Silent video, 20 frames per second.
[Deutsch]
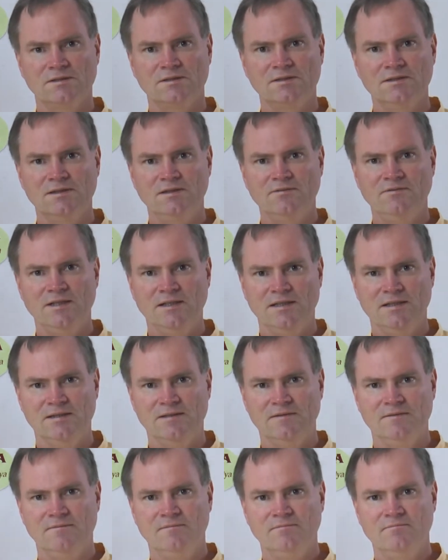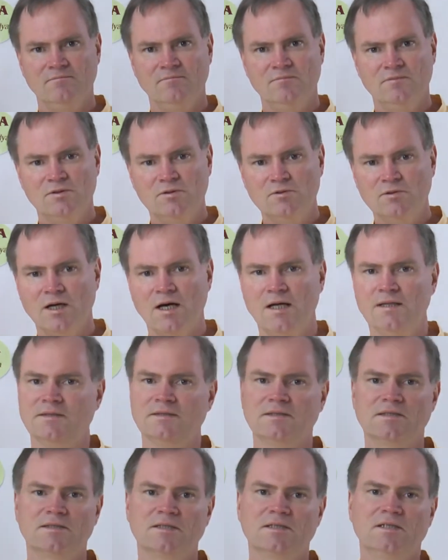kultivieren. Du
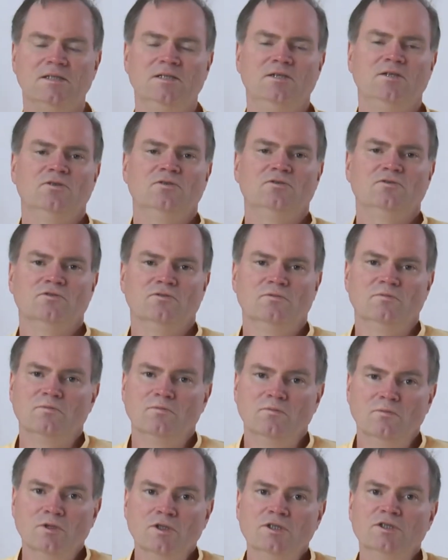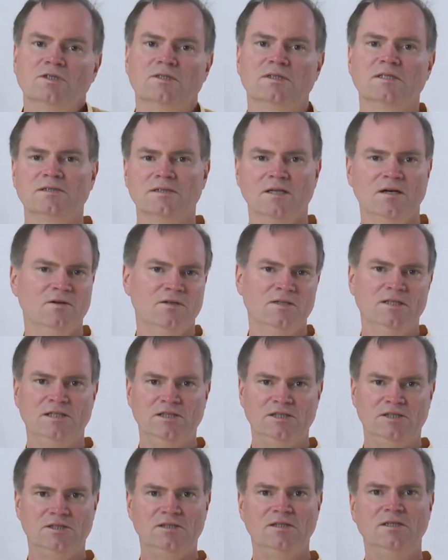kannst. Du musst es auch
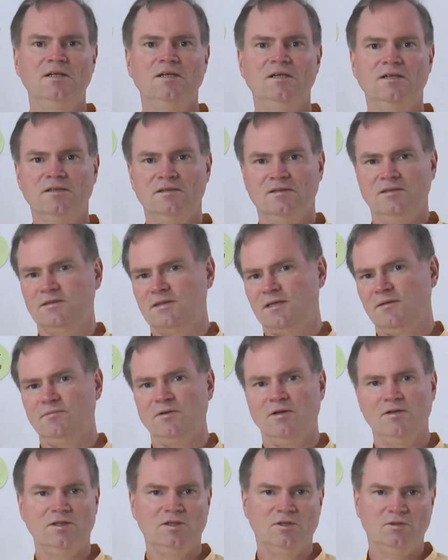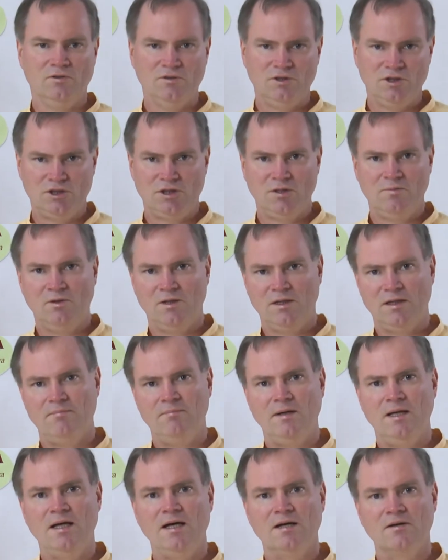nicht. Es gibt auch die Grundstimmung der
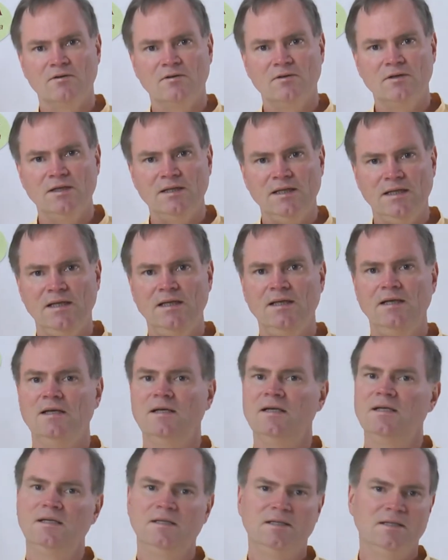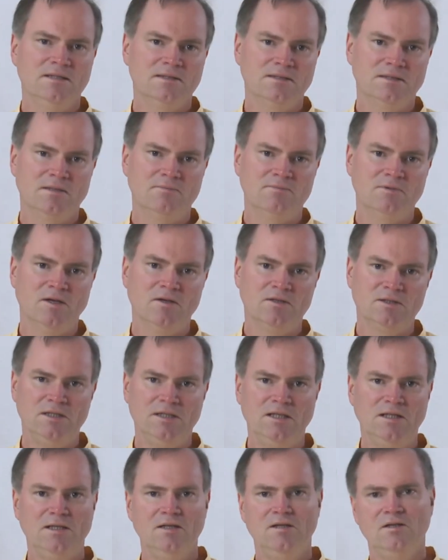Melancholie, es gibt auch
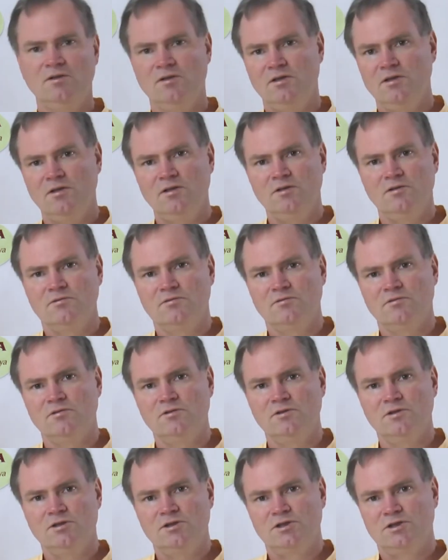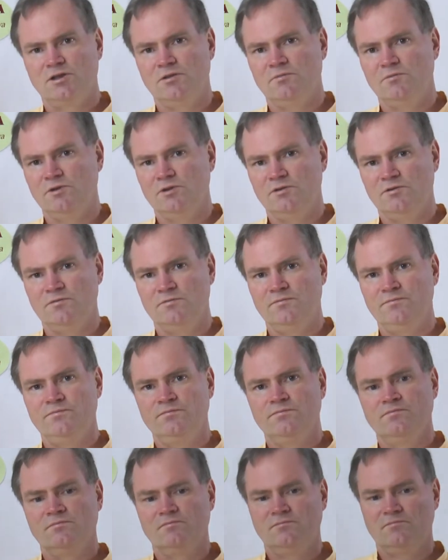die Grundstimmung
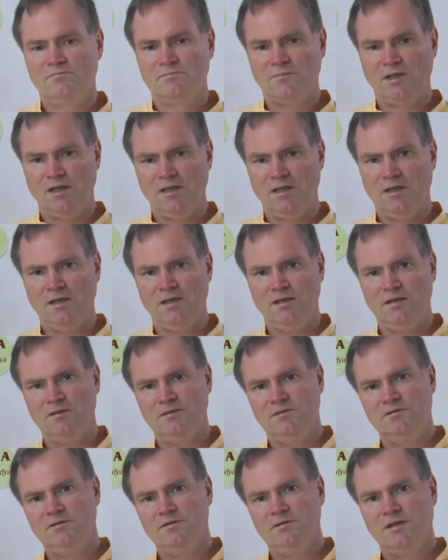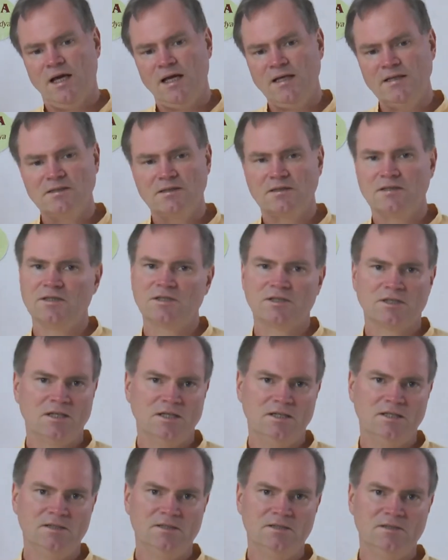der
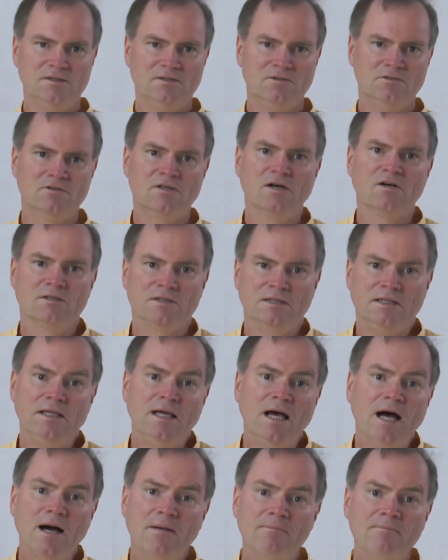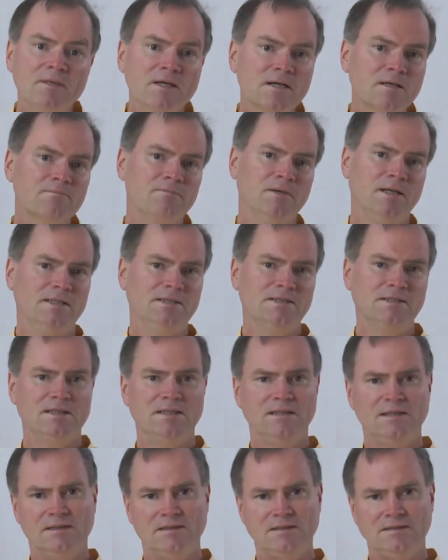Ängstlichkeit und auch die haben ihren Platz in
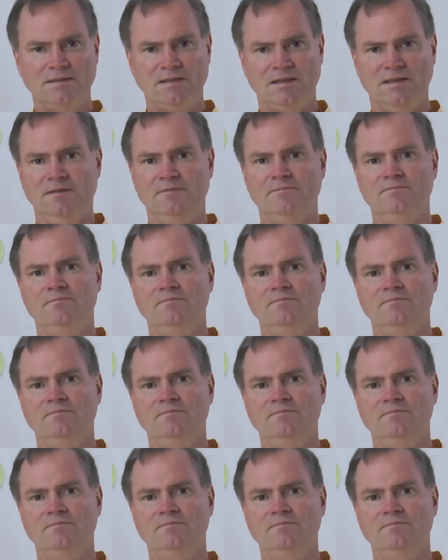ihrem Sinn.